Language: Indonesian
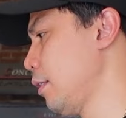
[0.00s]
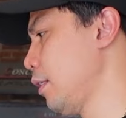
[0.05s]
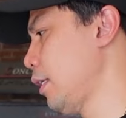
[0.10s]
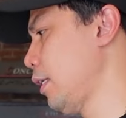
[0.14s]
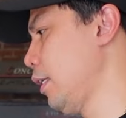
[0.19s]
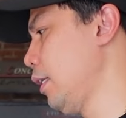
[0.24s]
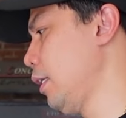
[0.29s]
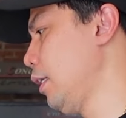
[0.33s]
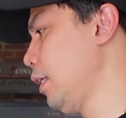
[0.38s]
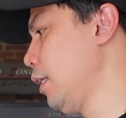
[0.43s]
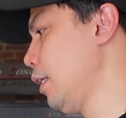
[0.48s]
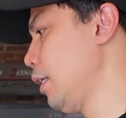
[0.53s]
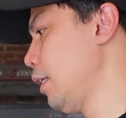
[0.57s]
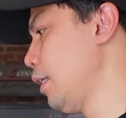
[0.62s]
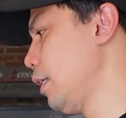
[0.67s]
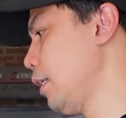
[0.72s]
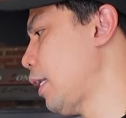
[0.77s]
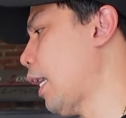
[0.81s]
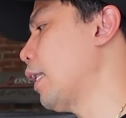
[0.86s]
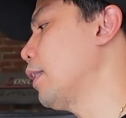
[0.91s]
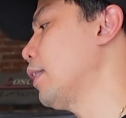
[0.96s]
jadi
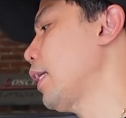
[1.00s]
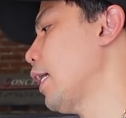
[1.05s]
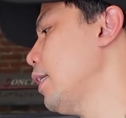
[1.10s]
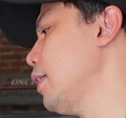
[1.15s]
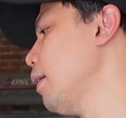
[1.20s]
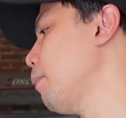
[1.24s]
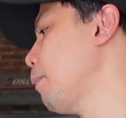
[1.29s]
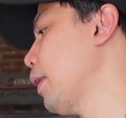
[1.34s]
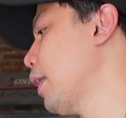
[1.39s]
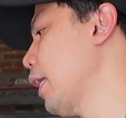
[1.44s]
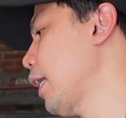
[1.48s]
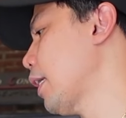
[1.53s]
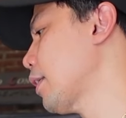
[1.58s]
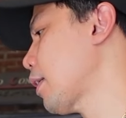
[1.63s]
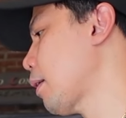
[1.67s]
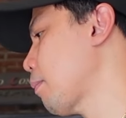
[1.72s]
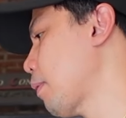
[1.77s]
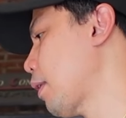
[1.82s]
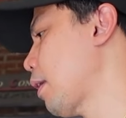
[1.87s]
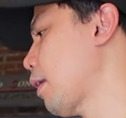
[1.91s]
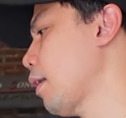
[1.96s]
ganti aja piringan
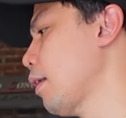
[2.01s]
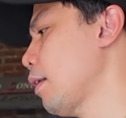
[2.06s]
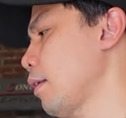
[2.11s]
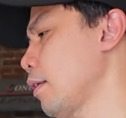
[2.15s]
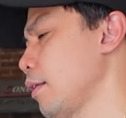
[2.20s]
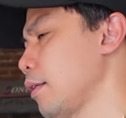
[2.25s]
sama